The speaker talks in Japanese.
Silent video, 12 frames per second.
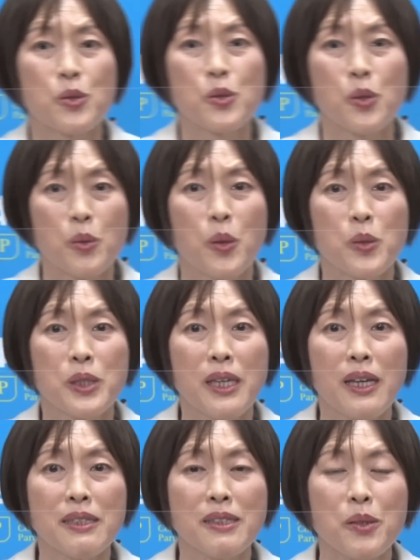いうのを
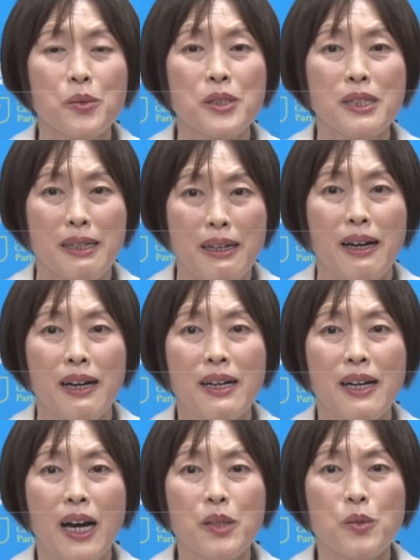提案した時から
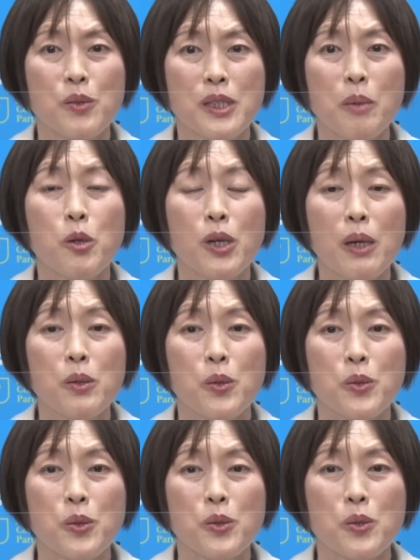あの専門学
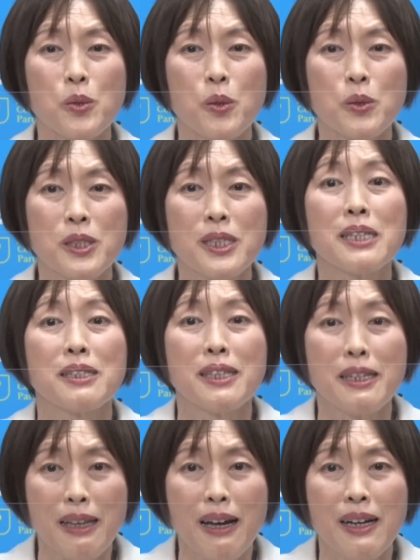校というのを視野に
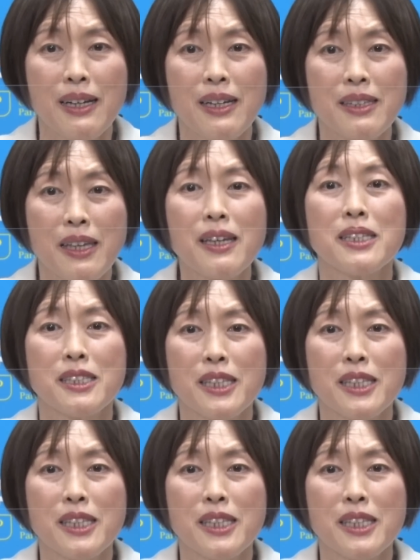入れた提案